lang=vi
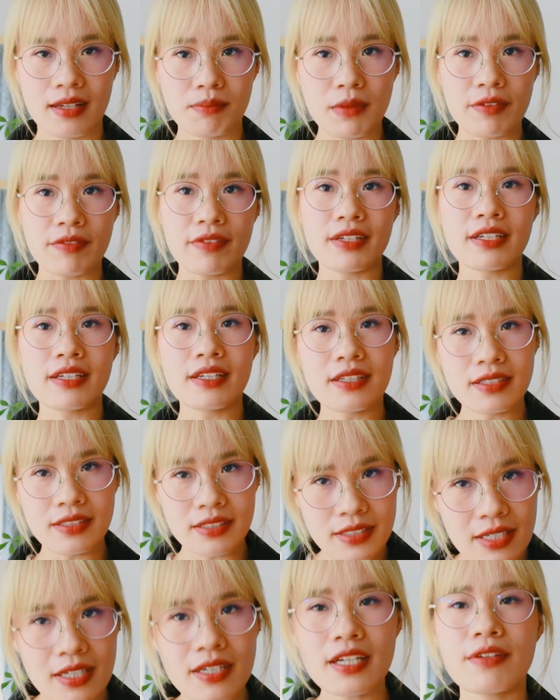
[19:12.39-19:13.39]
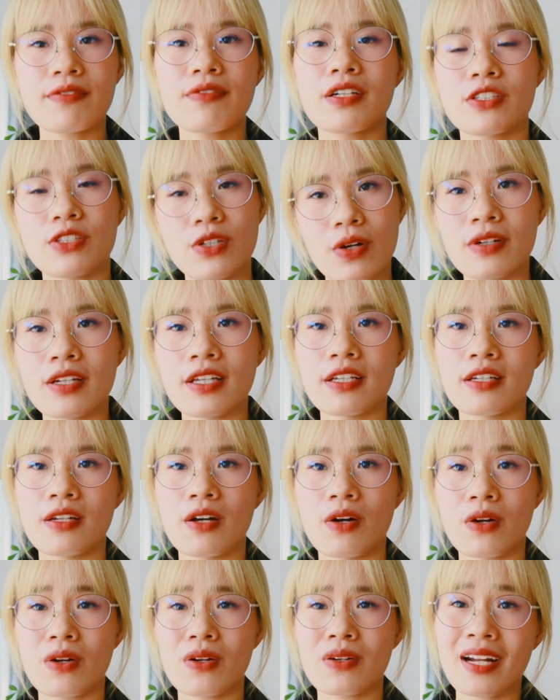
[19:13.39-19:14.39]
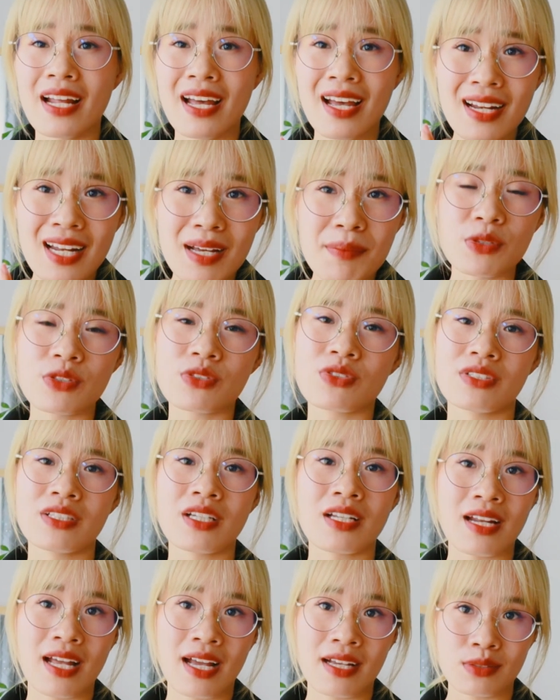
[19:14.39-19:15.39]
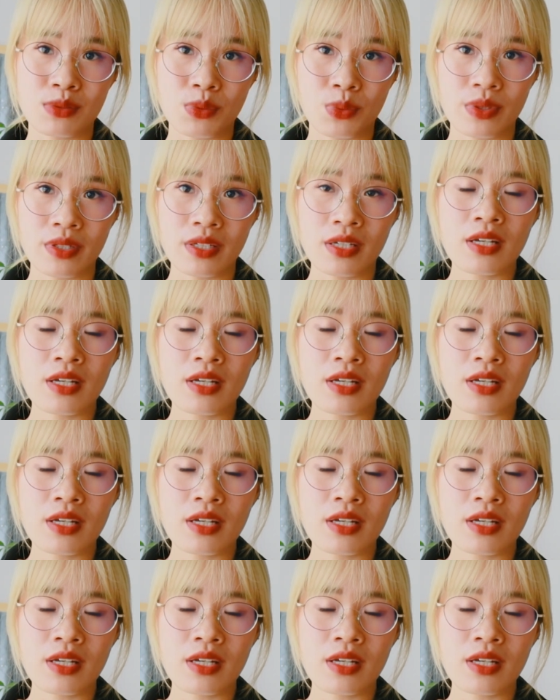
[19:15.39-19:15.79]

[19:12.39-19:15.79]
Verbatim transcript: bởi vì riêng cái việc cho đi đó đã là một sự nhận lại rồi